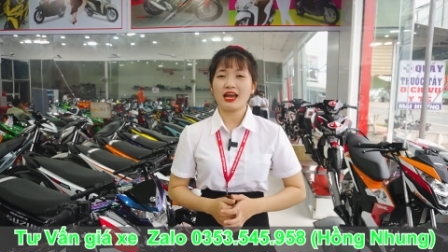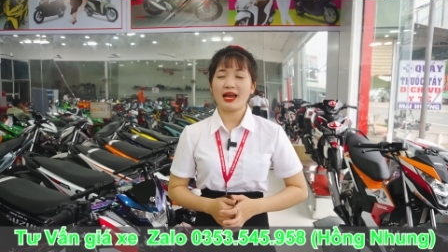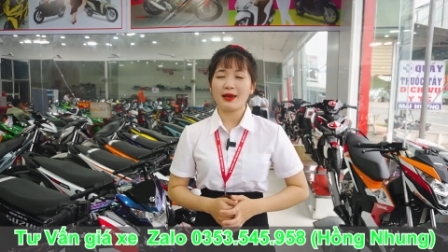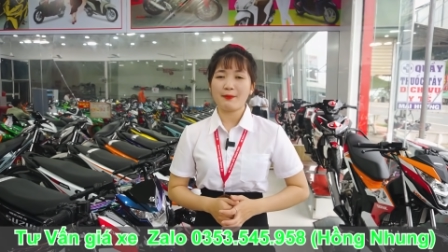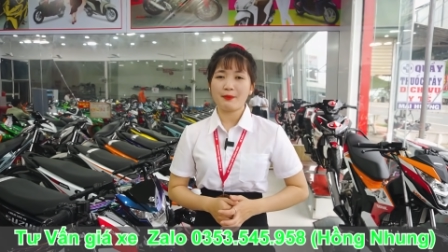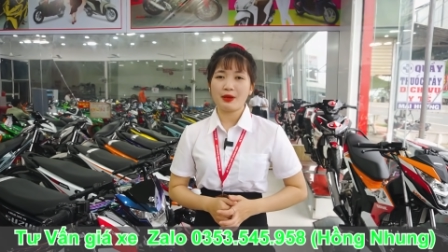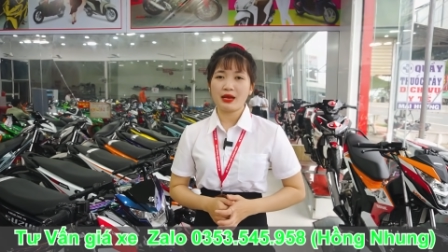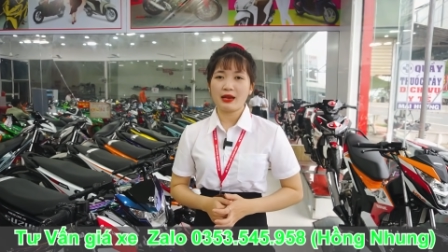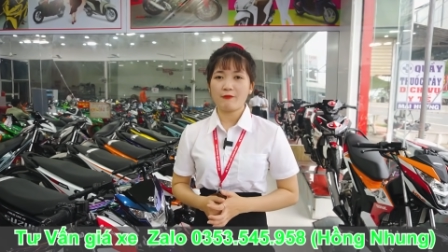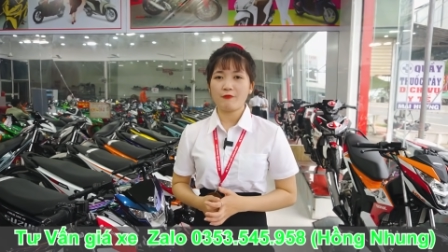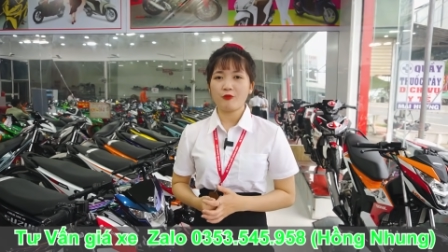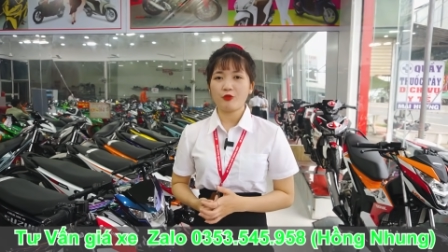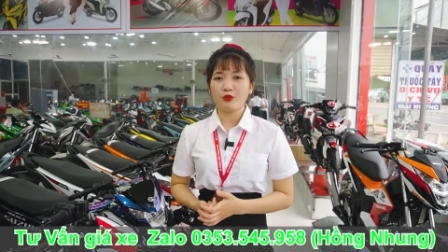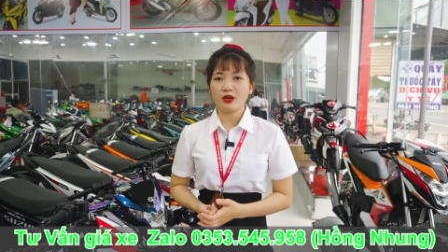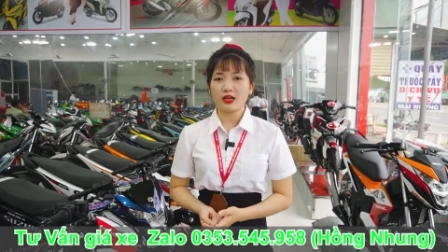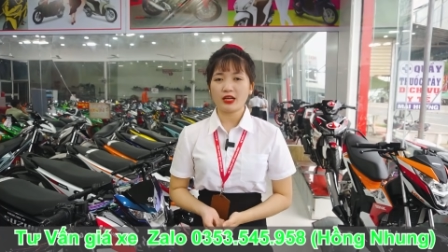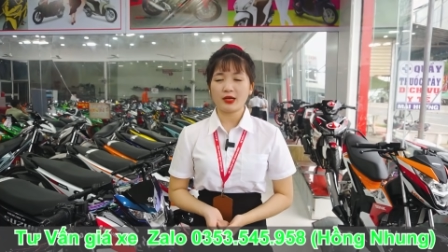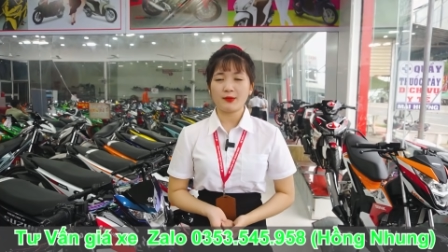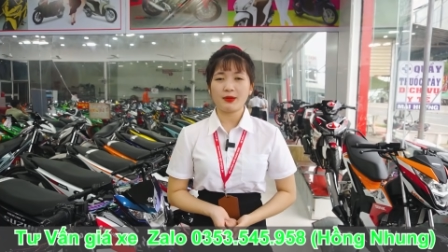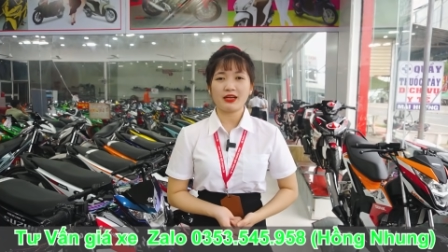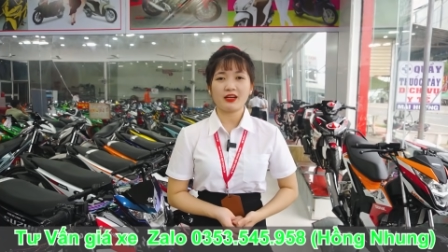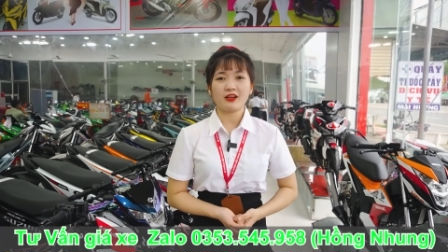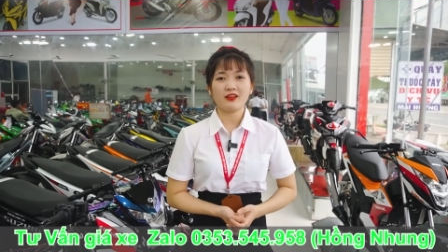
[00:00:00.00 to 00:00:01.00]
hai mươi lăm phút là
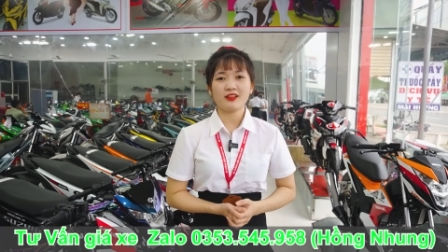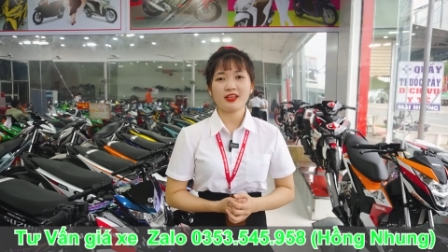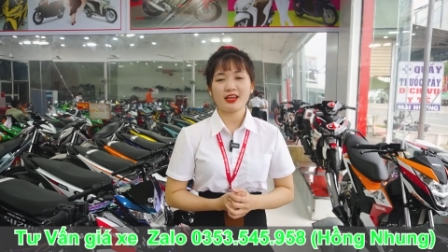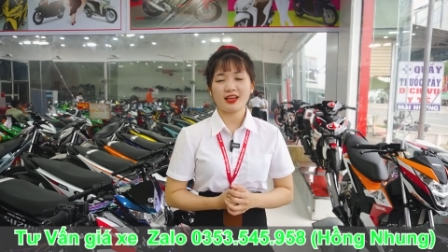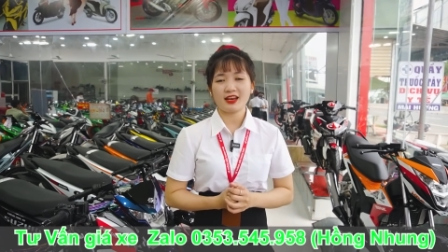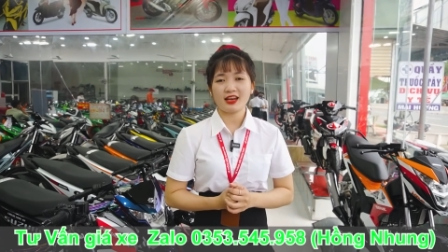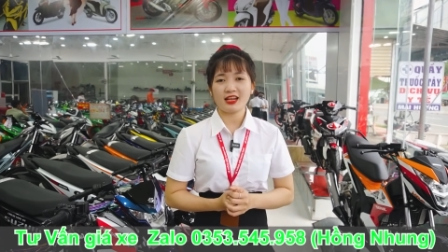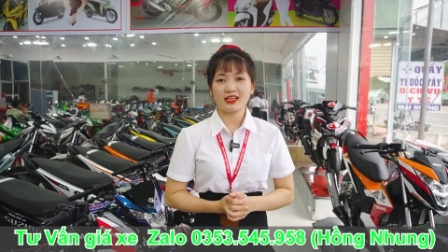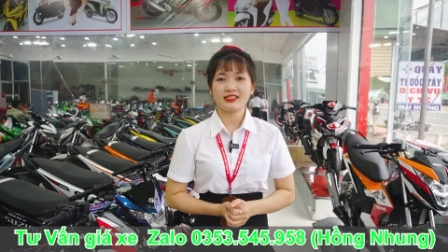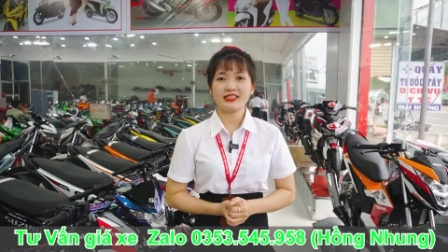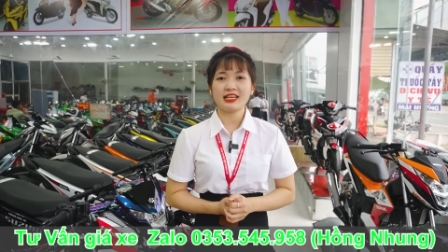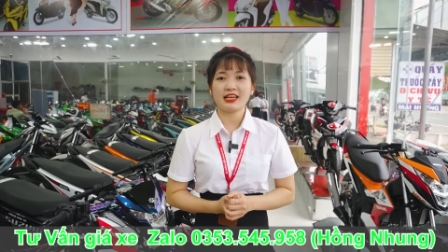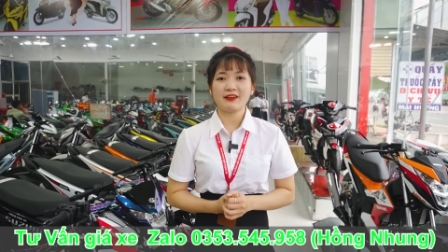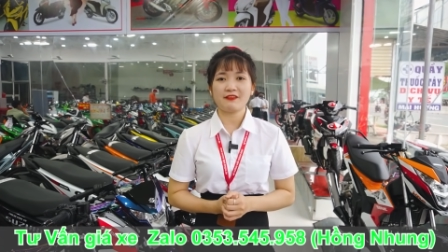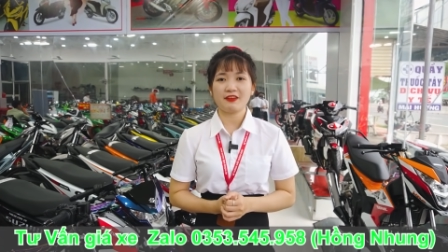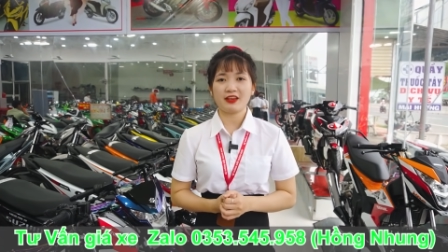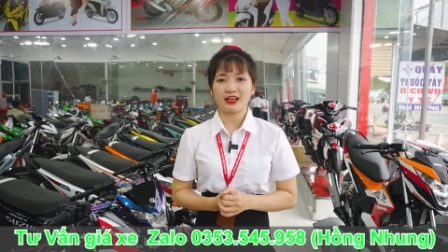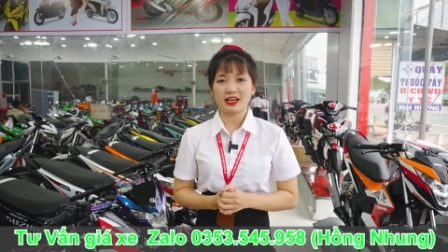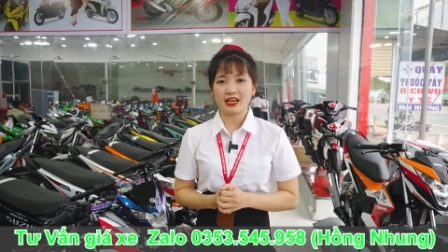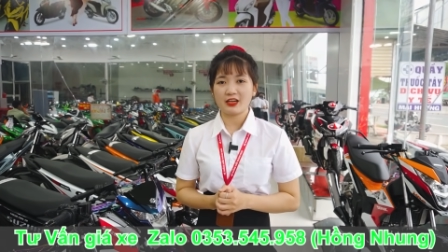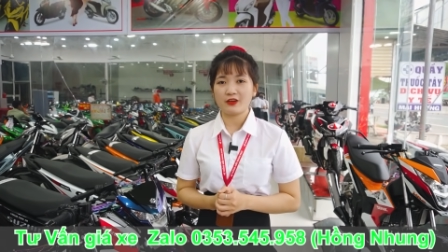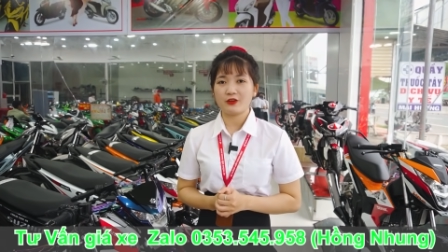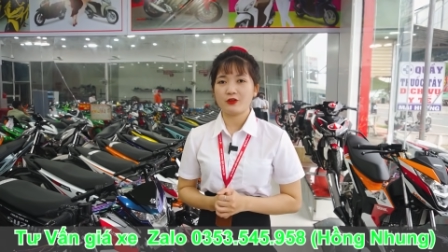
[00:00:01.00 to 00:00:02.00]
các bạn có thể lấy xe về
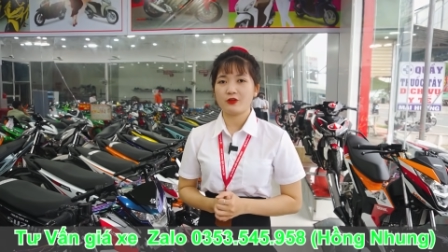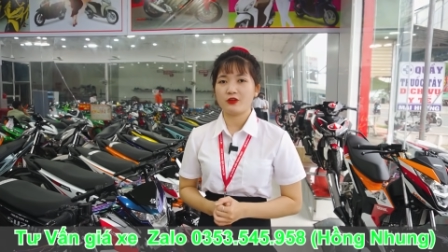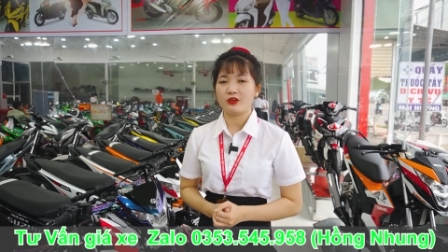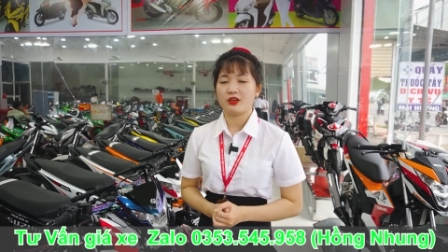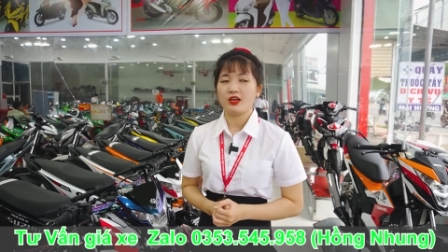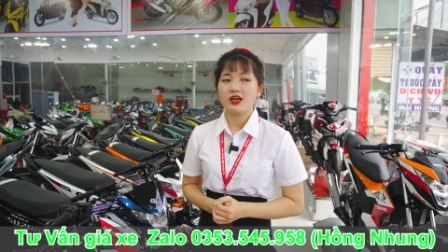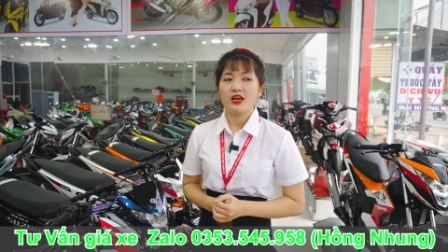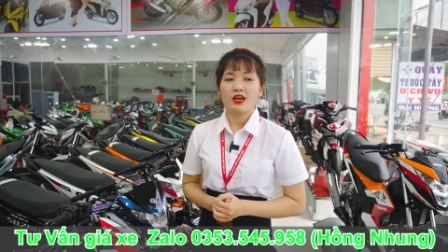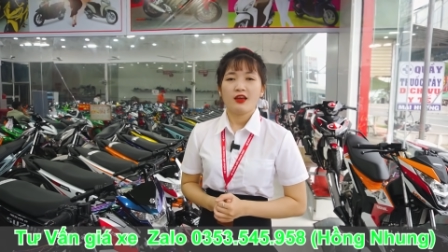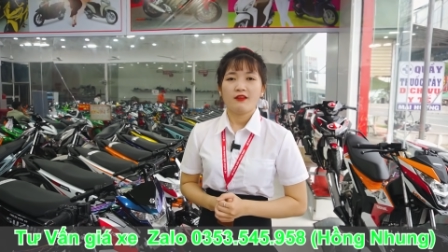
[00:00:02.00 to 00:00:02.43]
ngay rồi.